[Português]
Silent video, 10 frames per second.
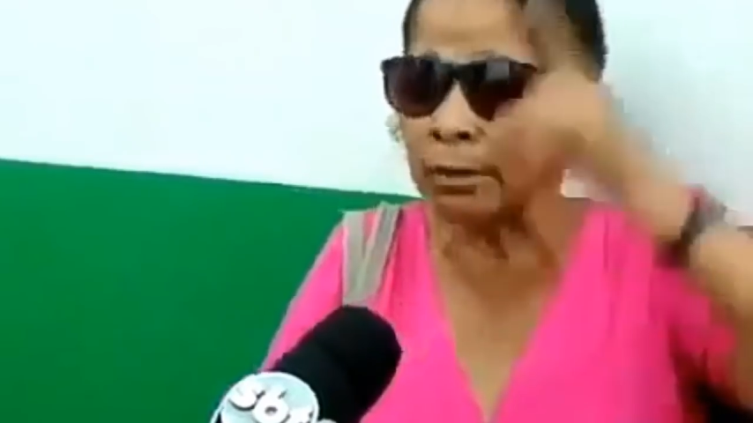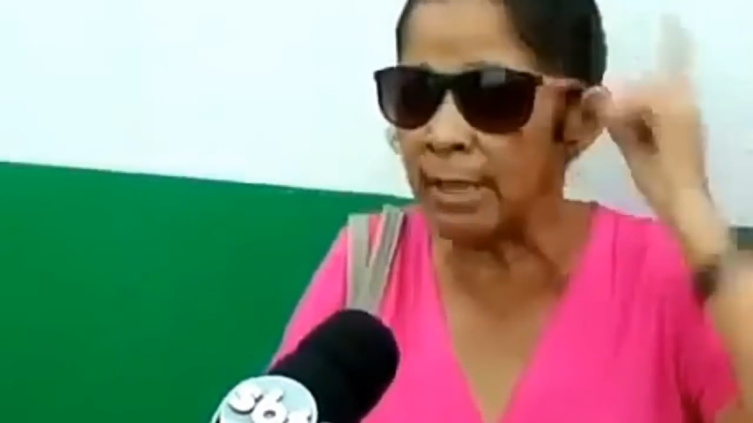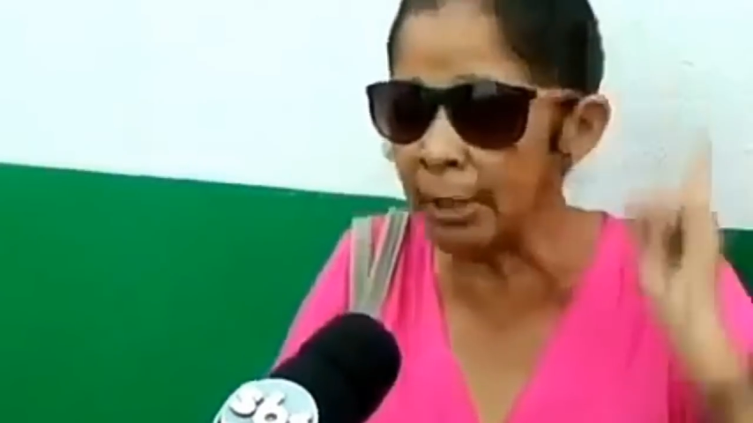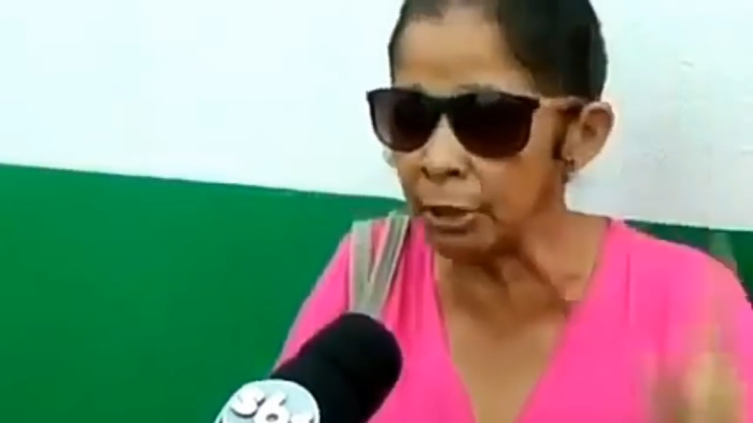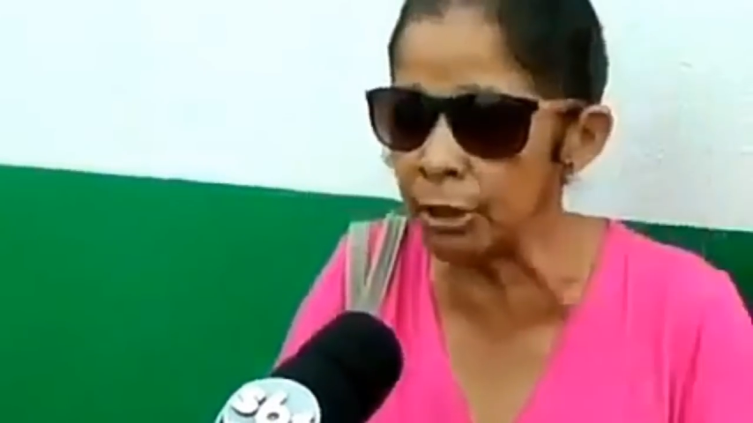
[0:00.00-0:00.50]
o
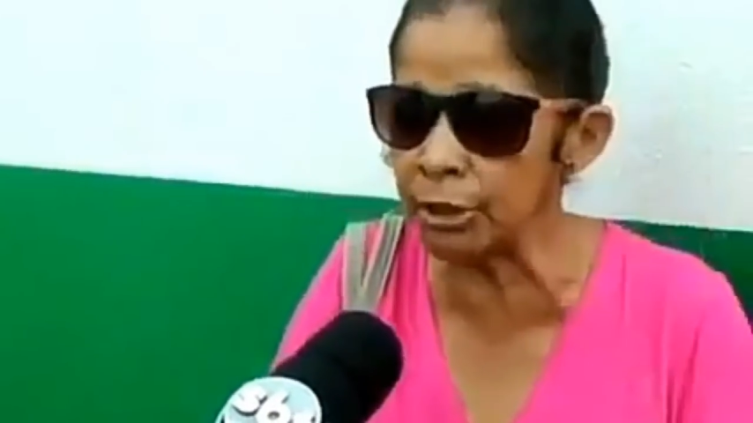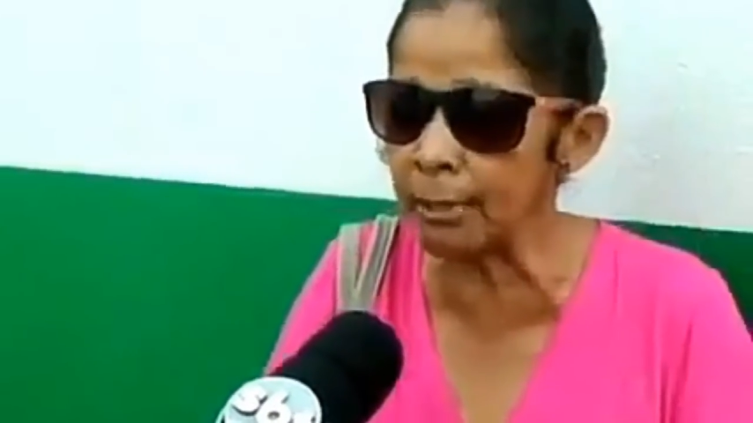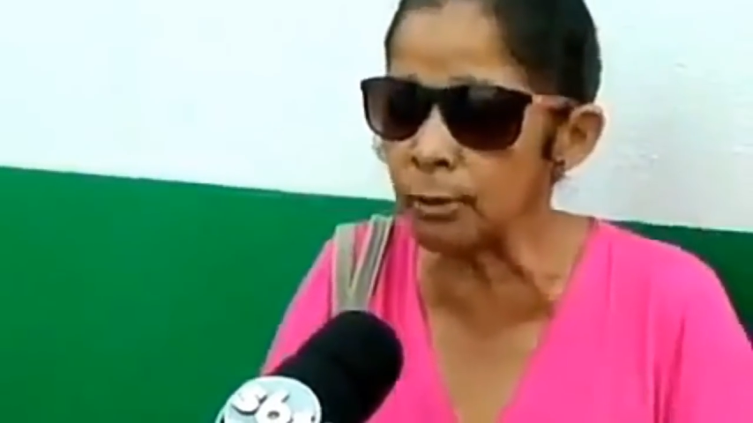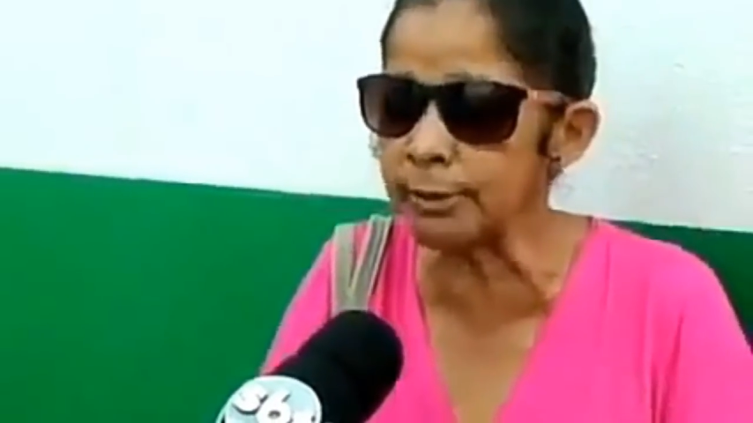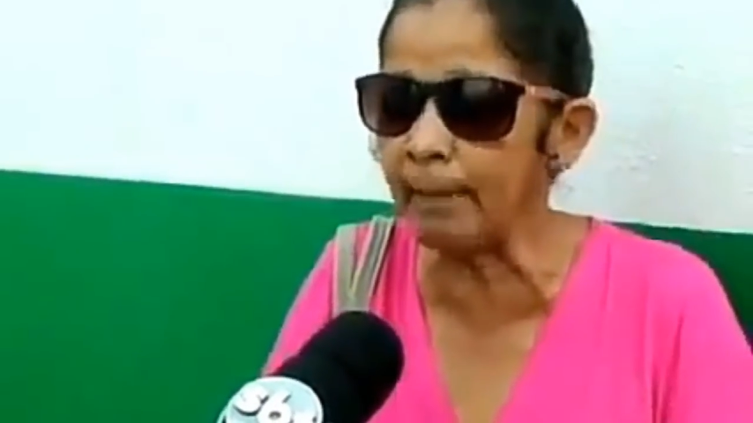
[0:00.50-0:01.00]
sangue de
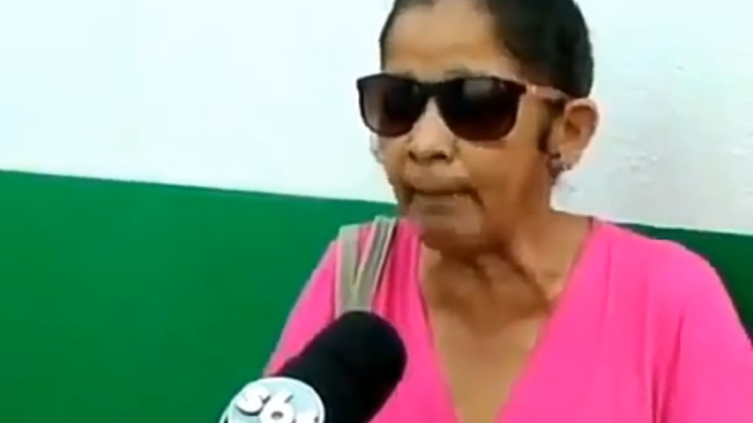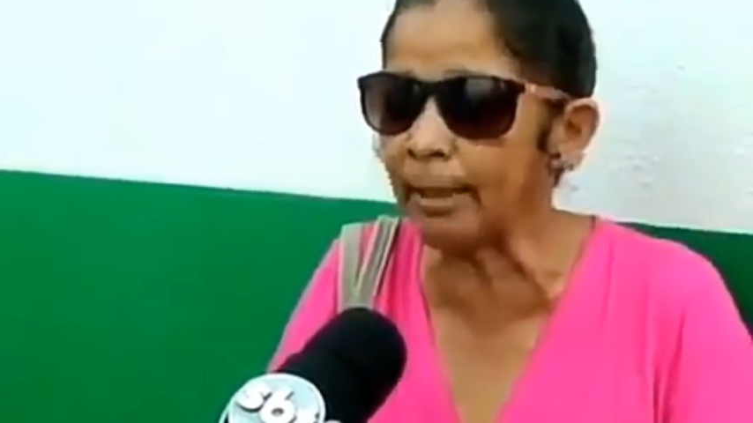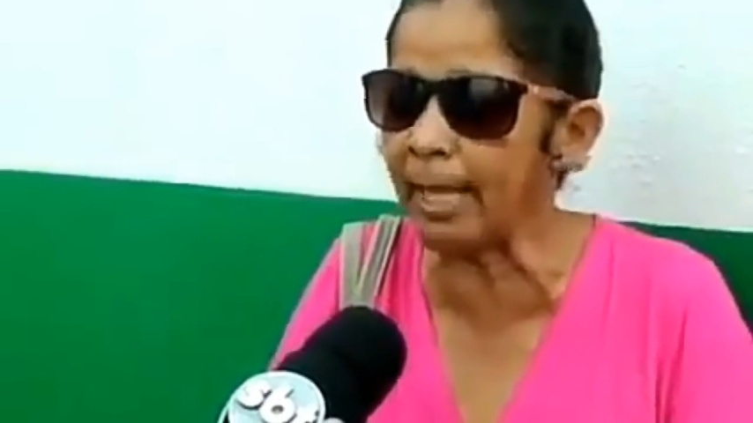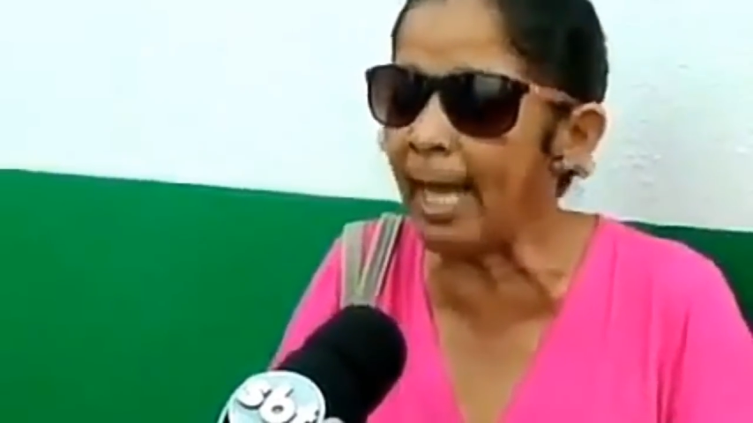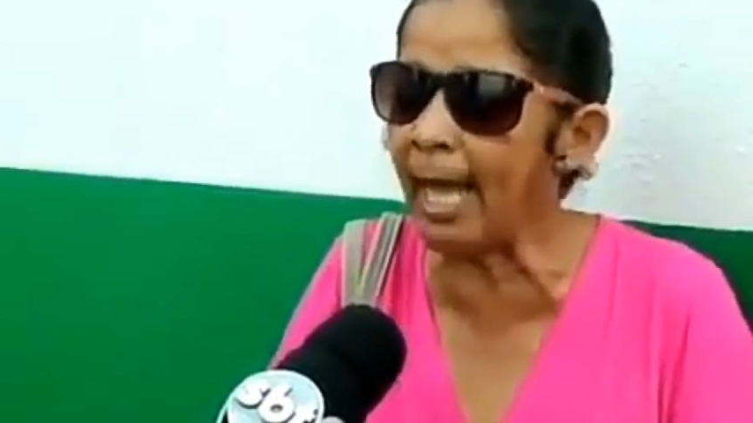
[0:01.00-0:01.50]
Jesus tem
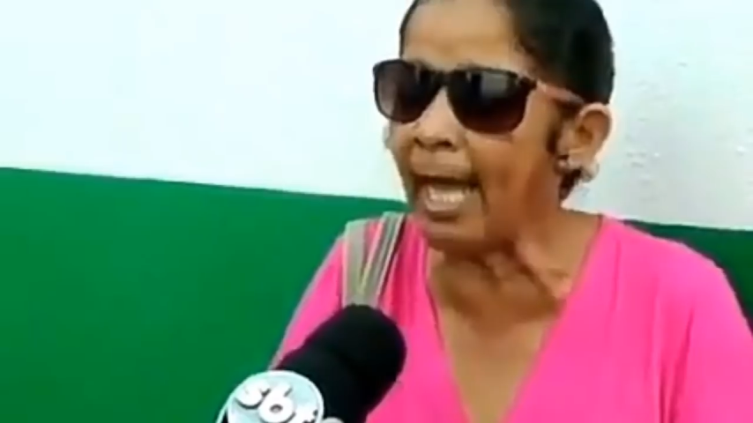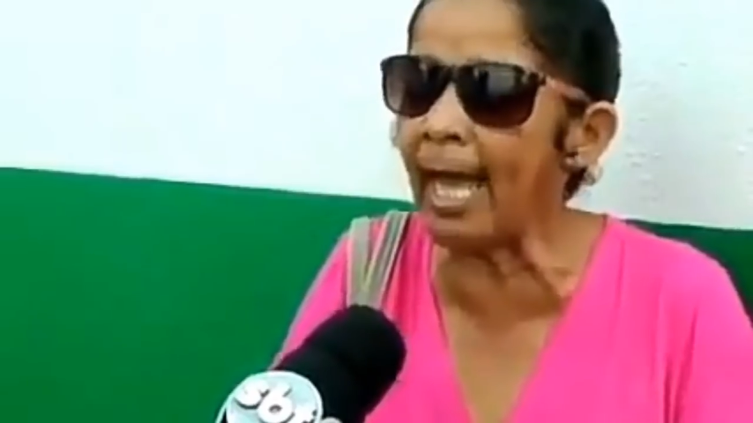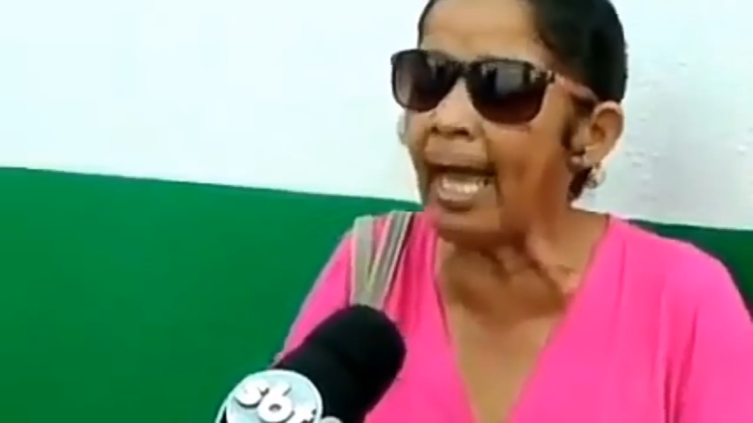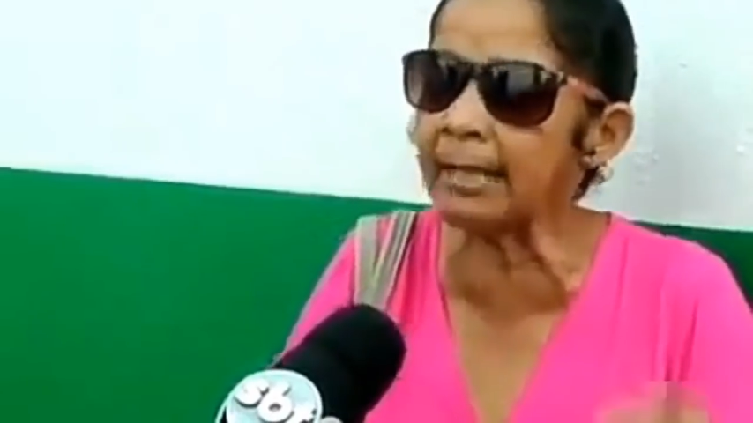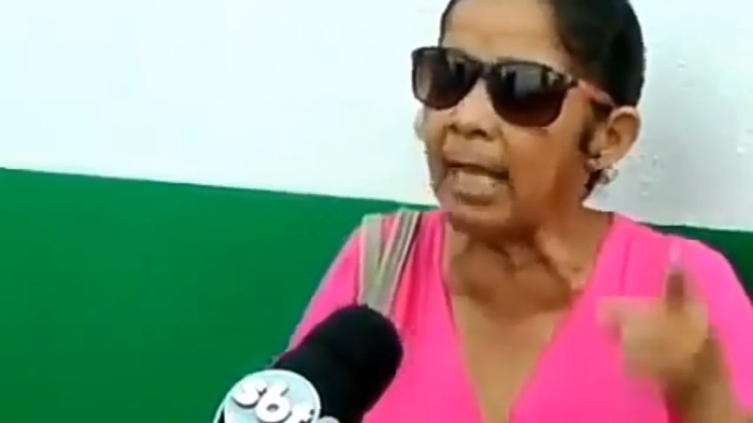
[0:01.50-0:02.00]

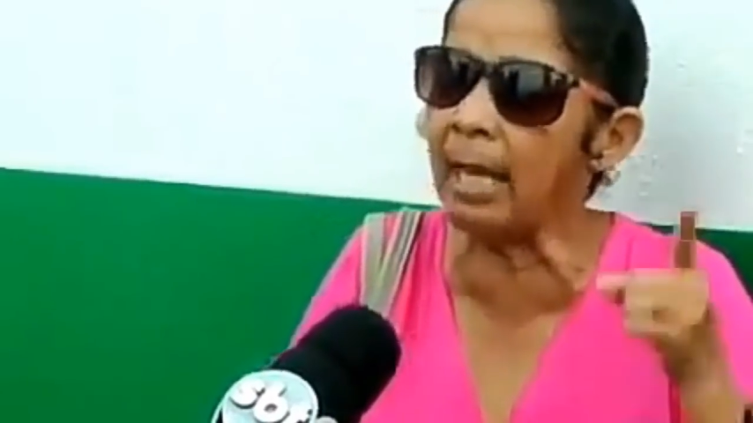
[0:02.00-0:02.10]
poder,